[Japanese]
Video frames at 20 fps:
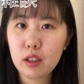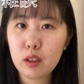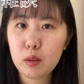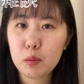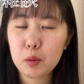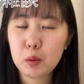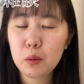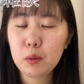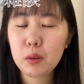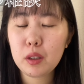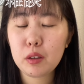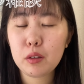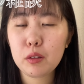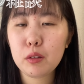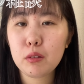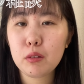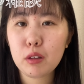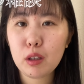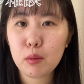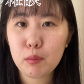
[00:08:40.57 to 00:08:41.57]
戻ってく
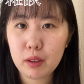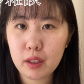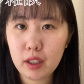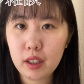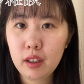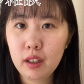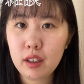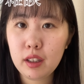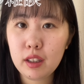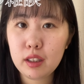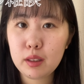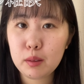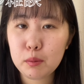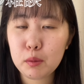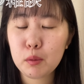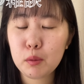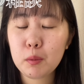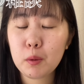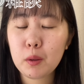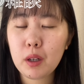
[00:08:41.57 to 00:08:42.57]
る時まで自
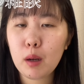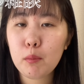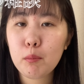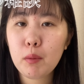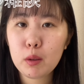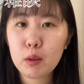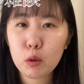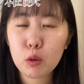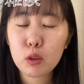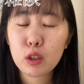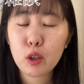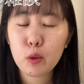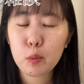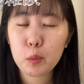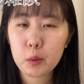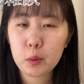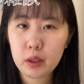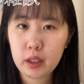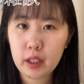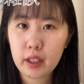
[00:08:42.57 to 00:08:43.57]
分も頑張ろうって
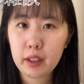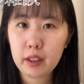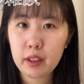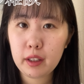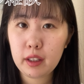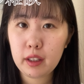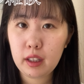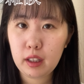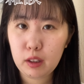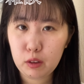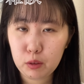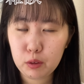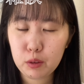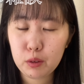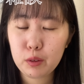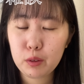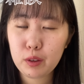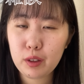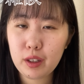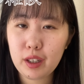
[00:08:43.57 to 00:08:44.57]
思ってい
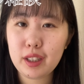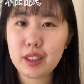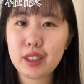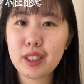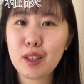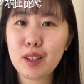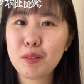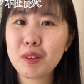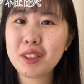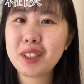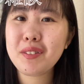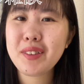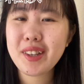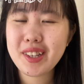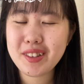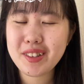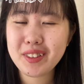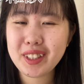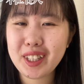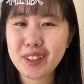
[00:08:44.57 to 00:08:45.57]
る感じで
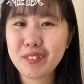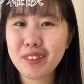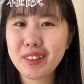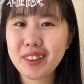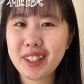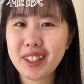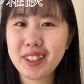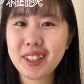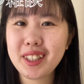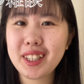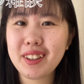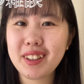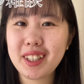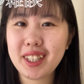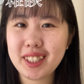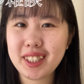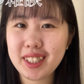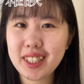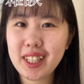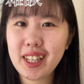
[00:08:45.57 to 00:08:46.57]
モチベーションを保っているっていう
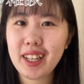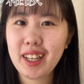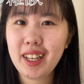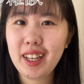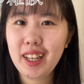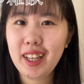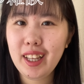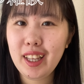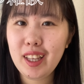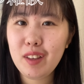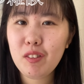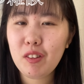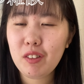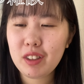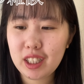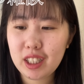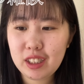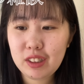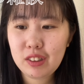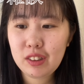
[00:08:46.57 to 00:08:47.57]
感じで、今
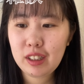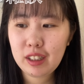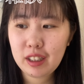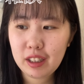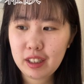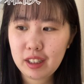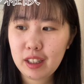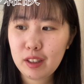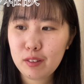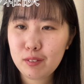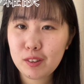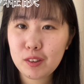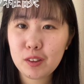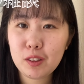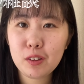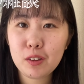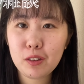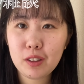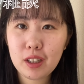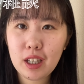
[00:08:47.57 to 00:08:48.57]
私の中で
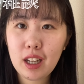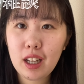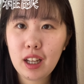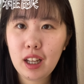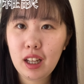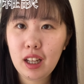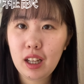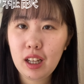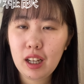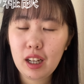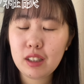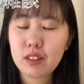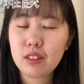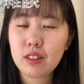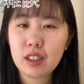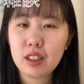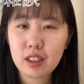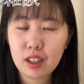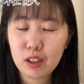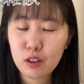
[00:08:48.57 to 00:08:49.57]
目標がある
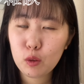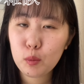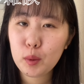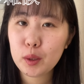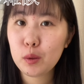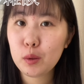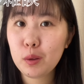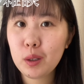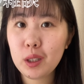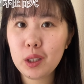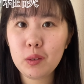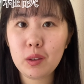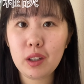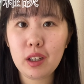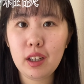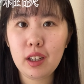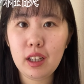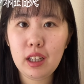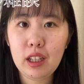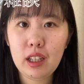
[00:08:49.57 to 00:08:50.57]
んですけど、まあ動画で
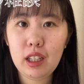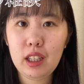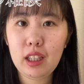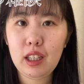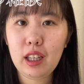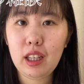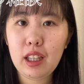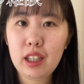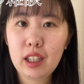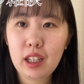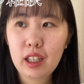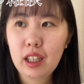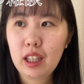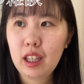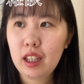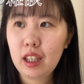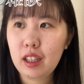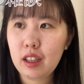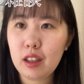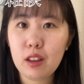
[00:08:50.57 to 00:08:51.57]
は言えな
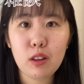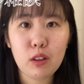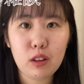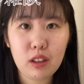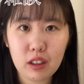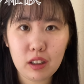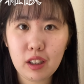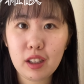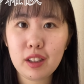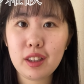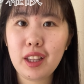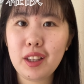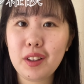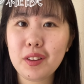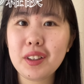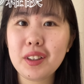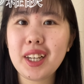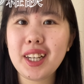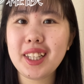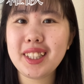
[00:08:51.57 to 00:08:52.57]
いかなって
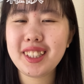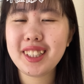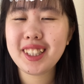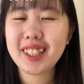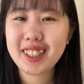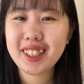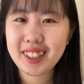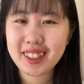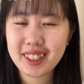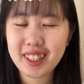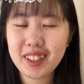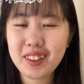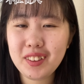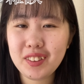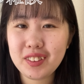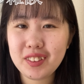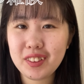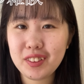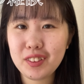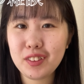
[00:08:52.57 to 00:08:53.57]
いう感じなんですけ
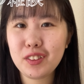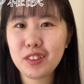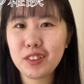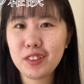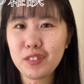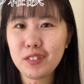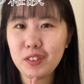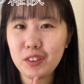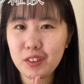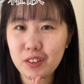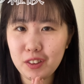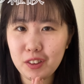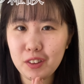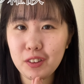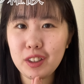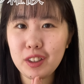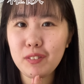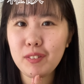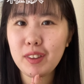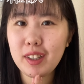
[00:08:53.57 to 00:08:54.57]
ど、その目
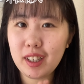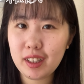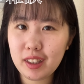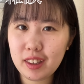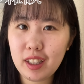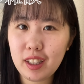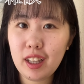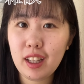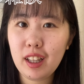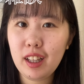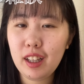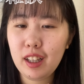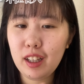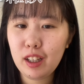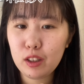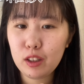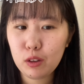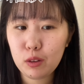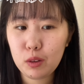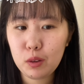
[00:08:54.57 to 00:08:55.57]
標に向かって
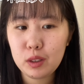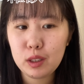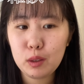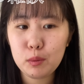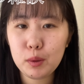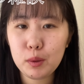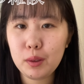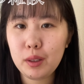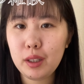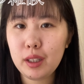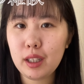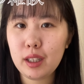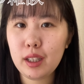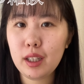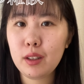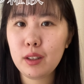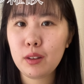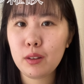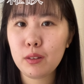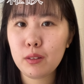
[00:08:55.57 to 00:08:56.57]
そういう自分にな
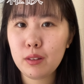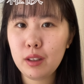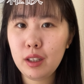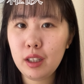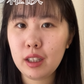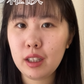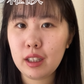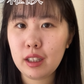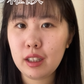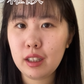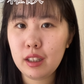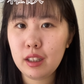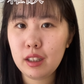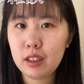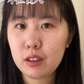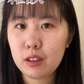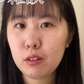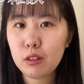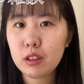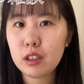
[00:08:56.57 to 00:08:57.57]
れるように、
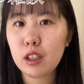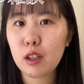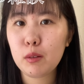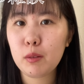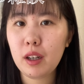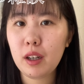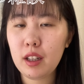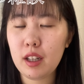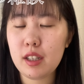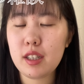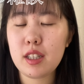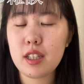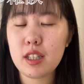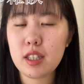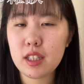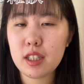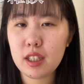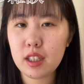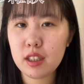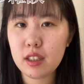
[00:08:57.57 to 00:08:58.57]
少しでも嵐
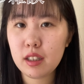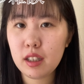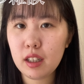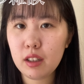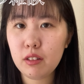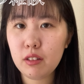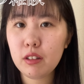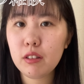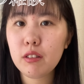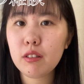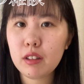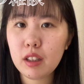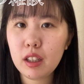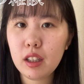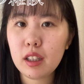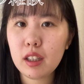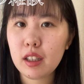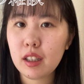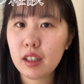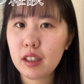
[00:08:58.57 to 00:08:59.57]
に近づけるよう
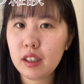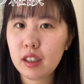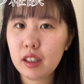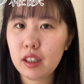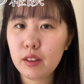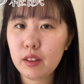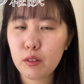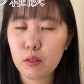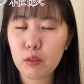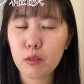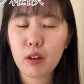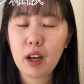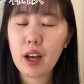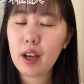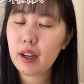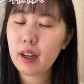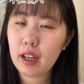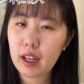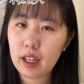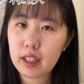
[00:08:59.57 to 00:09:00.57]
に、その
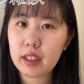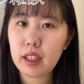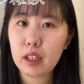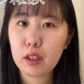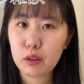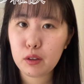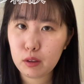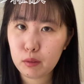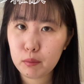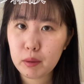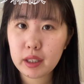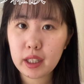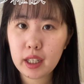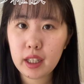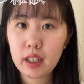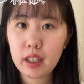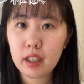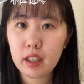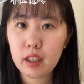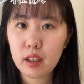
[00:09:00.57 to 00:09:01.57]
帰ってくるま
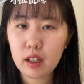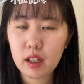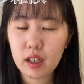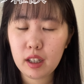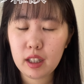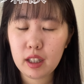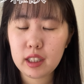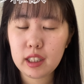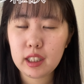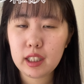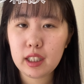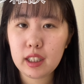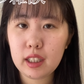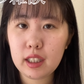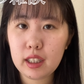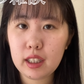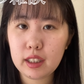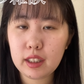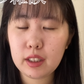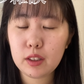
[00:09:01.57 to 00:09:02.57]
で、嵐
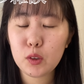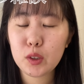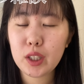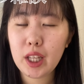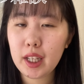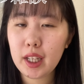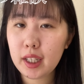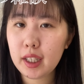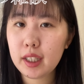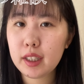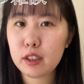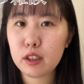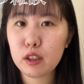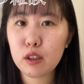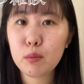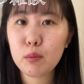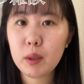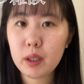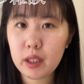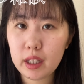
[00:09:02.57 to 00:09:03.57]
が活動再開す
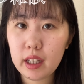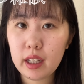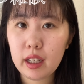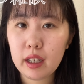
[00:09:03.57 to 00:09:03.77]
るまで